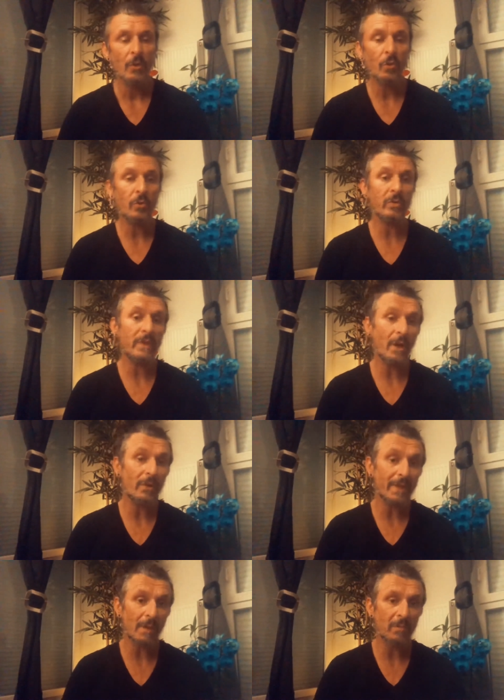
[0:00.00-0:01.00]
Donc
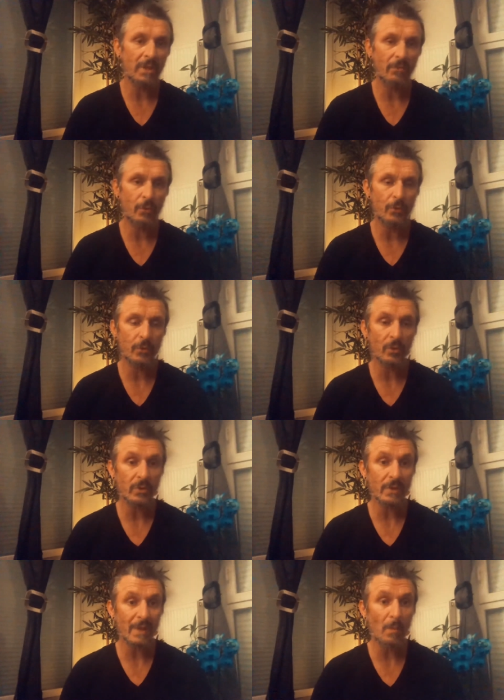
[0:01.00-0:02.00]
en termes d'évolution,
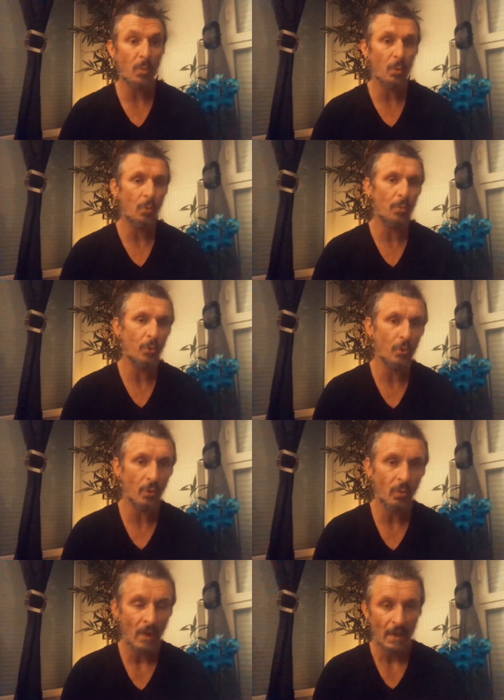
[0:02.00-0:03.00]
ce sera beaucoup plus
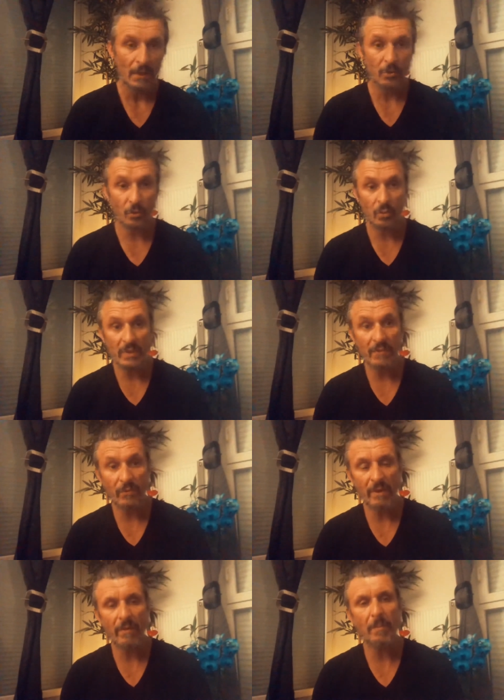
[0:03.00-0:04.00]
long surtout si
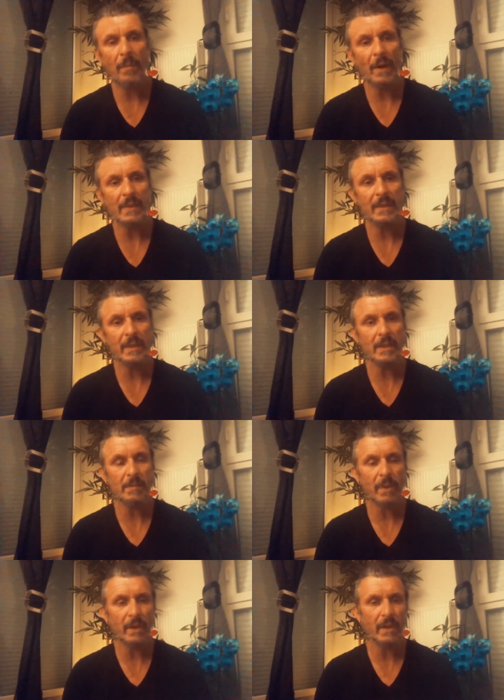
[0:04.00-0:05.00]
vous n'avez pas cet
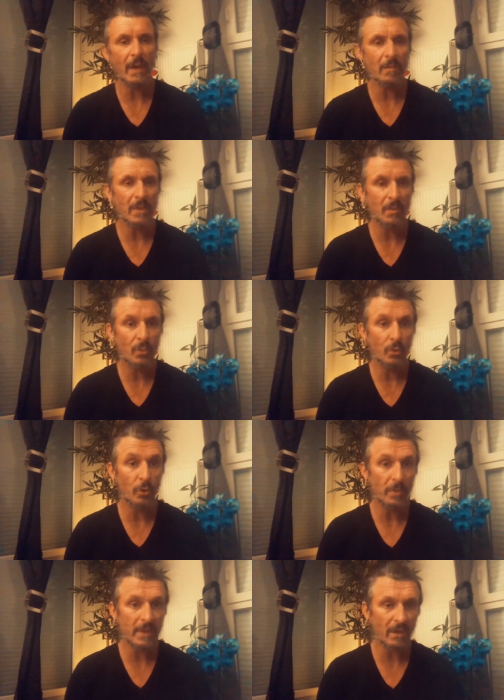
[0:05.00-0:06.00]
esprit un petit peu
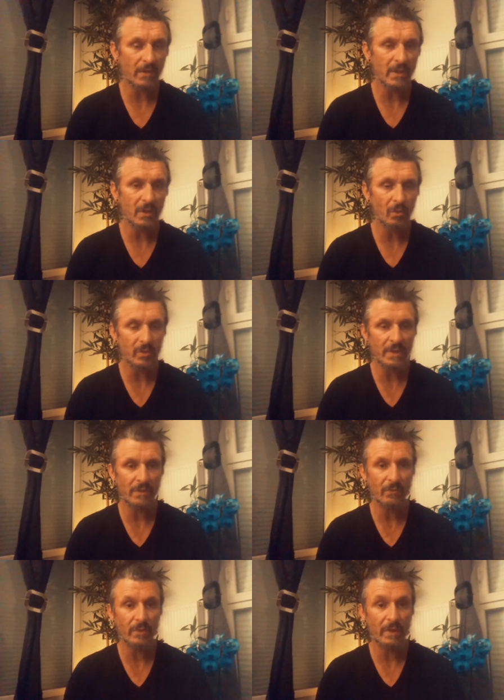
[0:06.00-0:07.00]
d'observation,
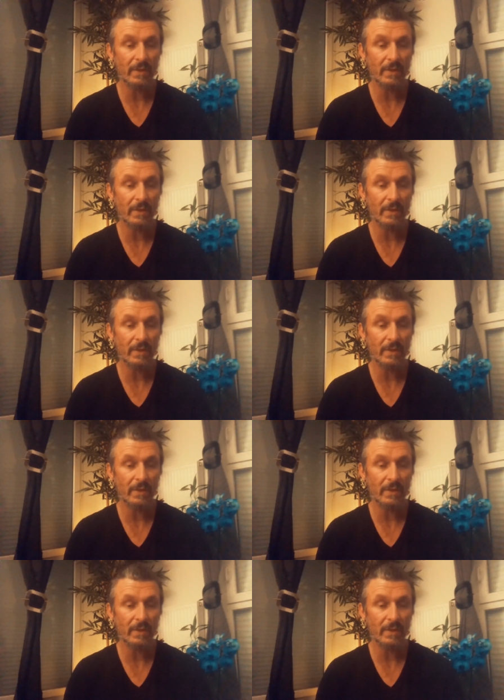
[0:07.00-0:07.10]
si vous